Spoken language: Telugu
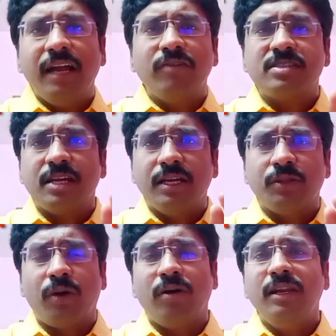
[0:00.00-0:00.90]
అవసరం
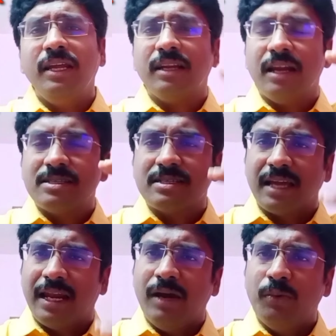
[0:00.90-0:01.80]
లేదు ఆన్లైన్ క్లాసెస్
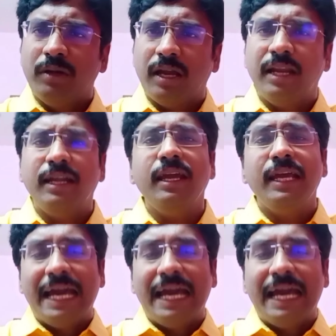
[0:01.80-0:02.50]
ఎలా ఉంటాయంటే